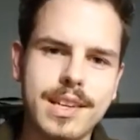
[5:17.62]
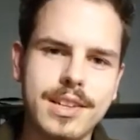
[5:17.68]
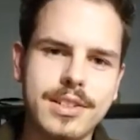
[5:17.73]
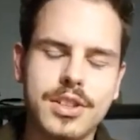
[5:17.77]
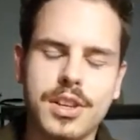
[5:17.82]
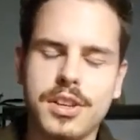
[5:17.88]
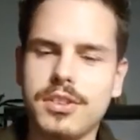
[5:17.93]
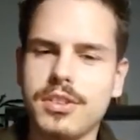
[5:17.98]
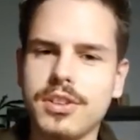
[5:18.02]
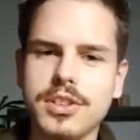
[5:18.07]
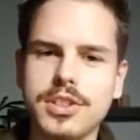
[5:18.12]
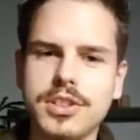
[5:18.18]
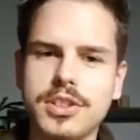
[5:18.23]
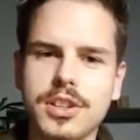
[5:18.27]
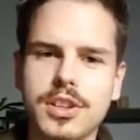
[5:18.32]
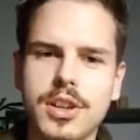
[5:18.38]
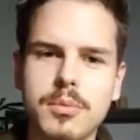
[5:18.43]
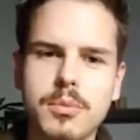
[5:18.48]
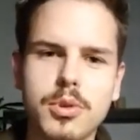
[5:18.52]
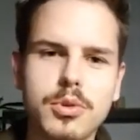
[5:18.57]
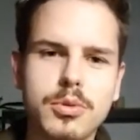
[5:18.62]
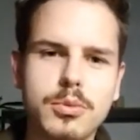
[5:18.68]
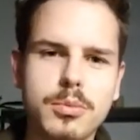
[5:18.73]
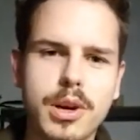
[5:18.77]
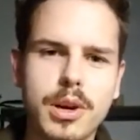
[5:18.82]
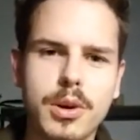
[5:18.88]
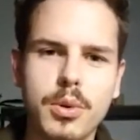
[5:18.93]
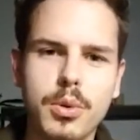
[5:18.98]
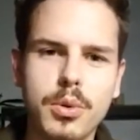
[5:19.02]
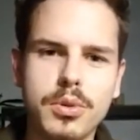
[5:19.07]
check ça, je te donne mon
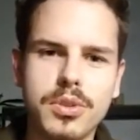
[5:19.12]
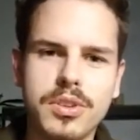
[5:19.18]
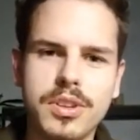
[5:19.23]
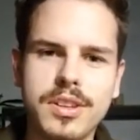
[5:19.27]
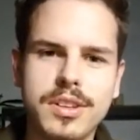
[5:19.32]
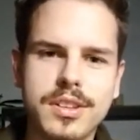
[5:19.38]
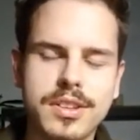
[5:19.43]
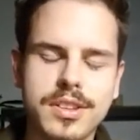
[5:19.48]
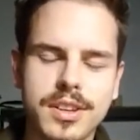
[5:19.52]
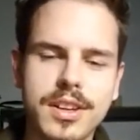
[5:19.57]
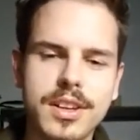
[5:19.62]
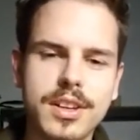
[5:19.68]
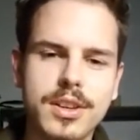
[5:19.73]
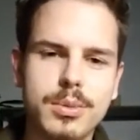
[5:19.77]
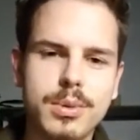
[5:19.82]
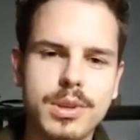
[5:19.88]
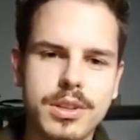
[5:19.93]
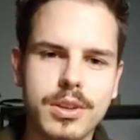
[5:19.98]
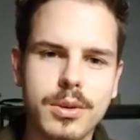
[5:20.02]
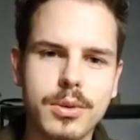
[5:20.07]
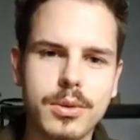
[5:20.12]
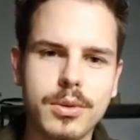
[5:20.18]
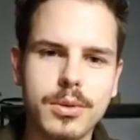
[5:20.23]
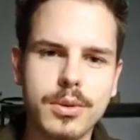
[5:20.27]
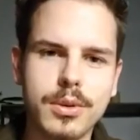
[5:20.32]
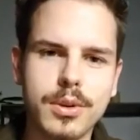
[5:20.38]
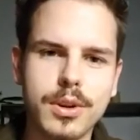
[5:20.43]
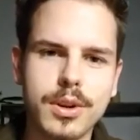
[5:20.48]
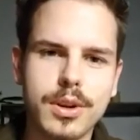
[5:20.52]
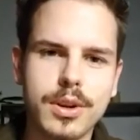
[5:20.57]
numéro, c'est 581
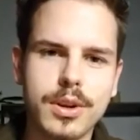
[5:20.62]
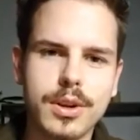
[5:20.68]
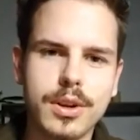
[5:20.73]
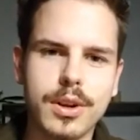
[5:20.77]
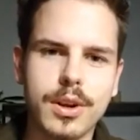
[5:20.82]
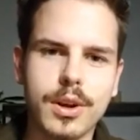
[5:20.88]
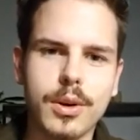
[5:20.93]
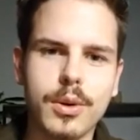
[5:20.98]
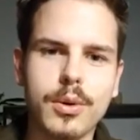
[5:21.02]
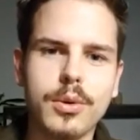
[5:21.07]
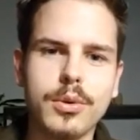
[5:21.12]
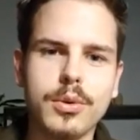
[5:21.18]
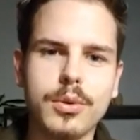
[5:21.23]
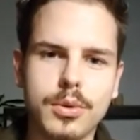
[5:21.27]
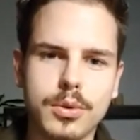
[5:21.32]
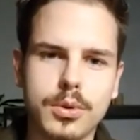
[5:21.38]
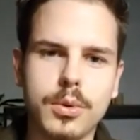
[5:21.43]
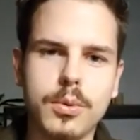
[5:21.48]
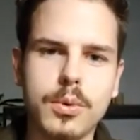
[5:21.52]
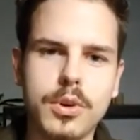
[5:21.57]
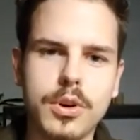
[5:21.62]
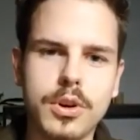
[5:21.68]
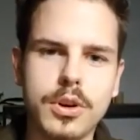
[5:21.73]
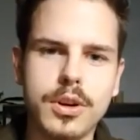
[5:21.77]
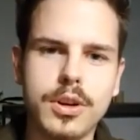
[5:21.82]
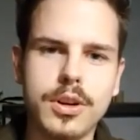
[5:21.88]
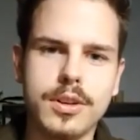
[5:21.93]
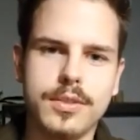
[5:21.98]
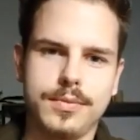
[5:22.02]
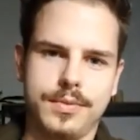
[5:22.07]
123
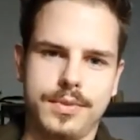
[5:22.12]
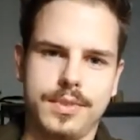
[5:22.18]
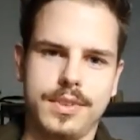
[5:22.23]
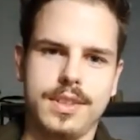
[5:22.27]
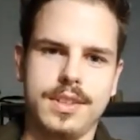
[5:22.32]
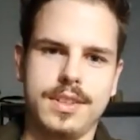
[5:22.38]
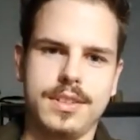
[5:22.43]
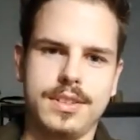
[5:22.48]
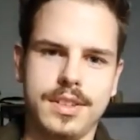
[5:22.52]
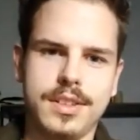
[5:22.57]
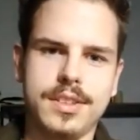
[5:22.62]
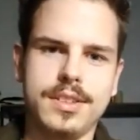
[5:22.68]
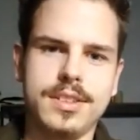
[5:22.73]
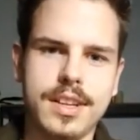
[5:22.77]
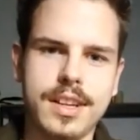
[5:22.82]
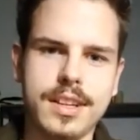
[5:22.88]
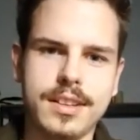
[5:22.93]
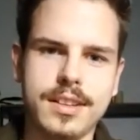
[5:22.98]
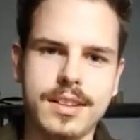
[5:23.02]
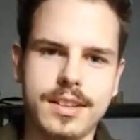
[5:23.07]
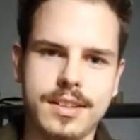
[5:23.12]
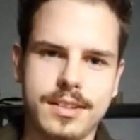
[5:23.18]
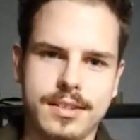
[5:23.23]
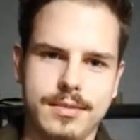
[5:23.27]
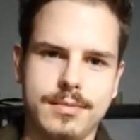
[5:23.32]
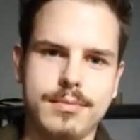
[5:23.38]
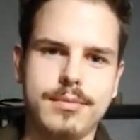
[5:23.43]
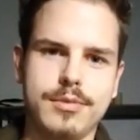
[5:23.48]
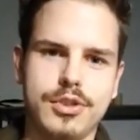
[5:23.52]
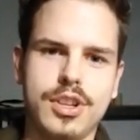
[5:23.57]

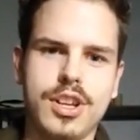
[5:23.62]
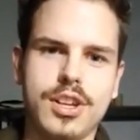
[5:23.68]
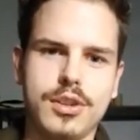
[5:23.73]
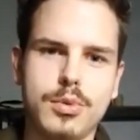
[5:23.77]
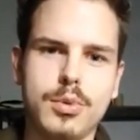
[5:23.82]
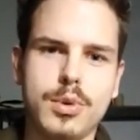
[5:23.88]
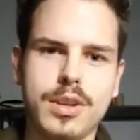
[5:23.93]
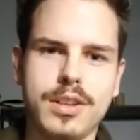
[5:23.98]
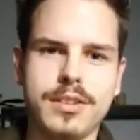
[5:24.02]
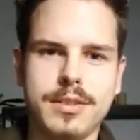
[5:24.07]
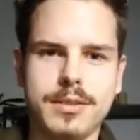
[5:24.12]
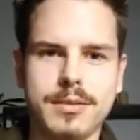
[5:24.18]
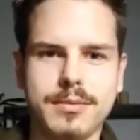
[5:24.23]
6778